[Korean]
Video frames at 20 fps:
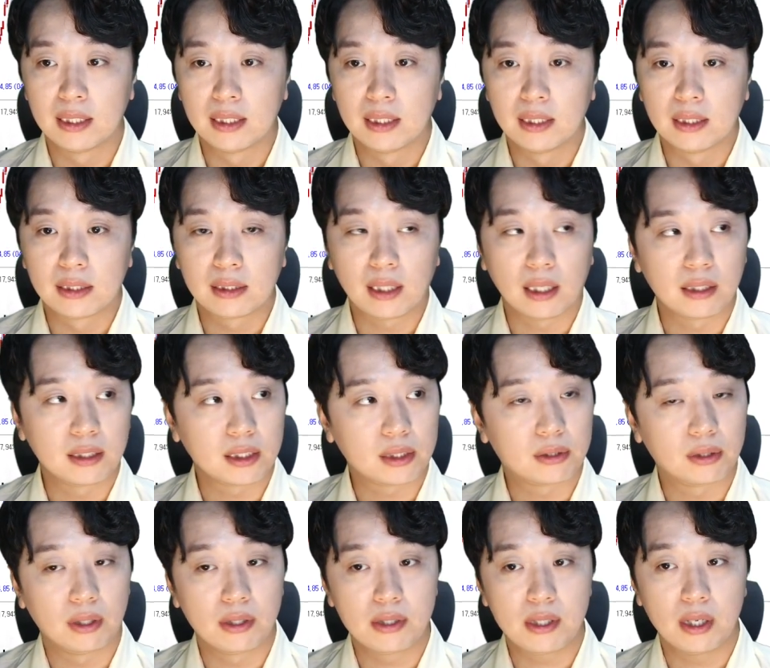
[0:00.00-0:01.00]
자 이제
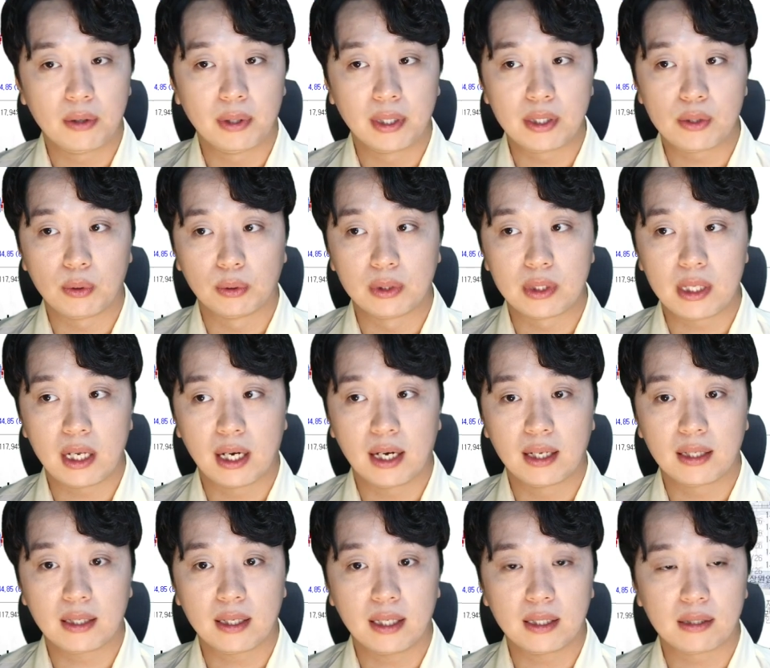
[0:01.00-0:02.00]
그런 상황에서 오늘
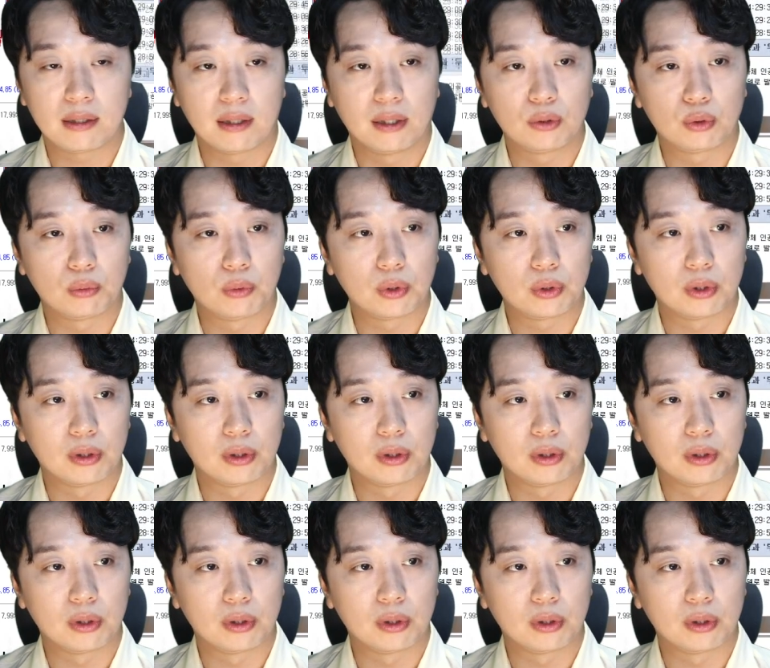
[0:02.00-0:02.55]
상한가에 들어간 종목들은